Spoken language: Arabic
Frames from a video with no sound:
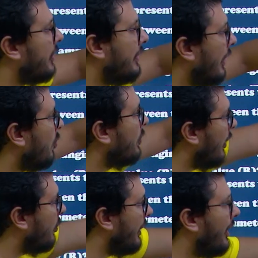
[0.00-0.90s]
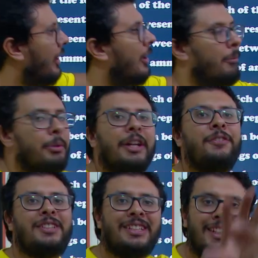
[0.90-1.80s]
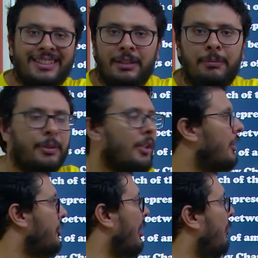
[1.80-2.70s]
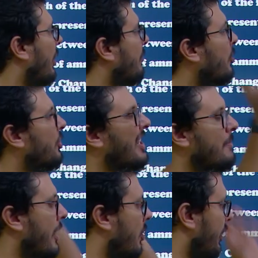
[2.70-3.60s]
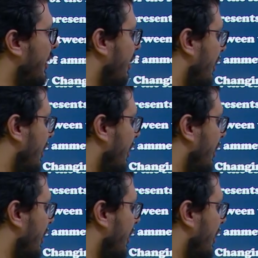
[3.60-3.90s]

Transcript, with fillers: ده وده وده بنفس النسب مش كده بقول لك ملوش لازمه قوي